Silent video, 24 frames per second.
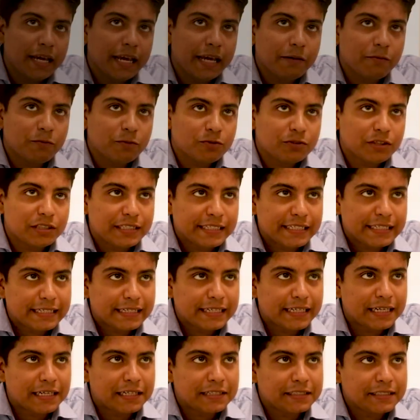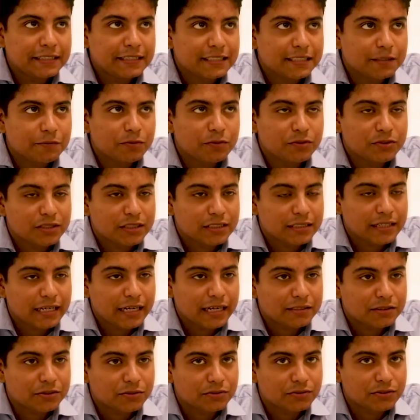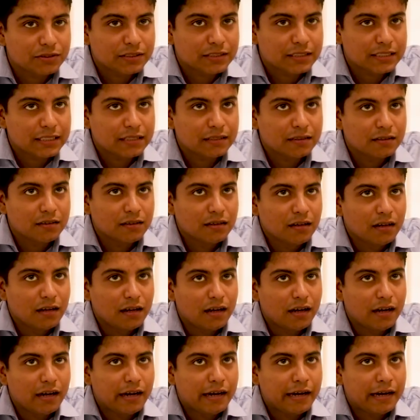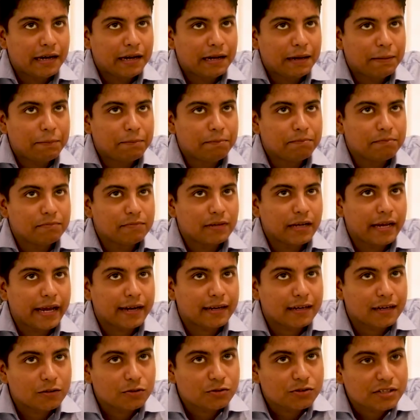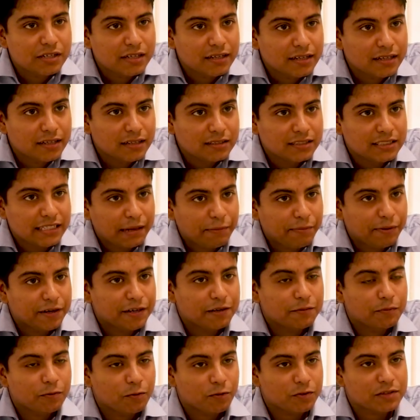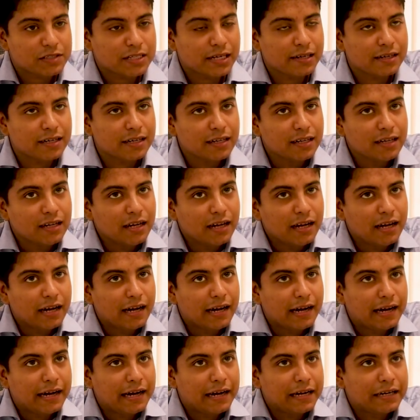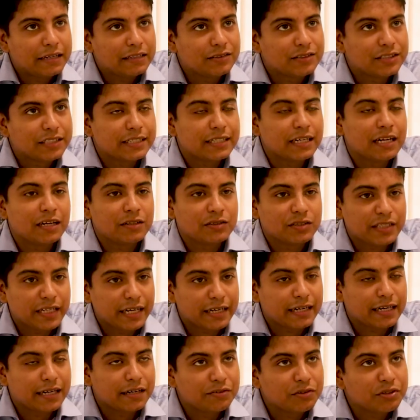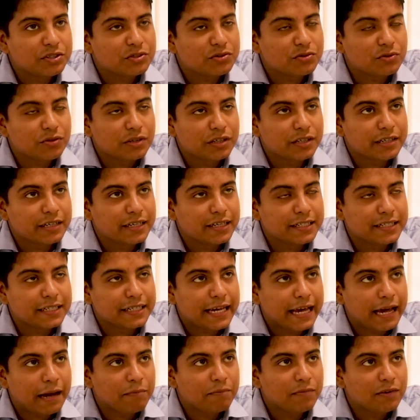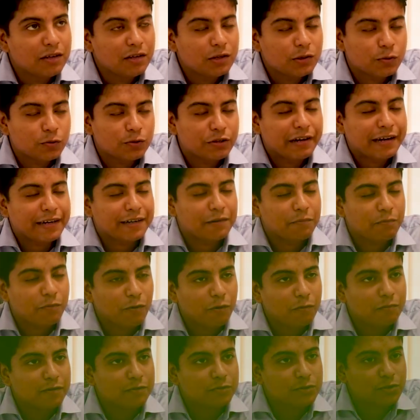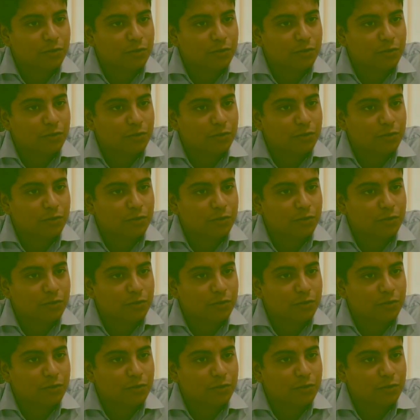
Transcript: এই মুহূর্তে টেক কেয়ার তিনটা প্রজেক্টে কাজ করতেছে একটা হচ্ছে জাপানের প্রজেক্ট সেটা হচ্ছে একটা রেস্টুরেন্ট রিলেটেড অ্যাপ ওটা একটা প্রবলেম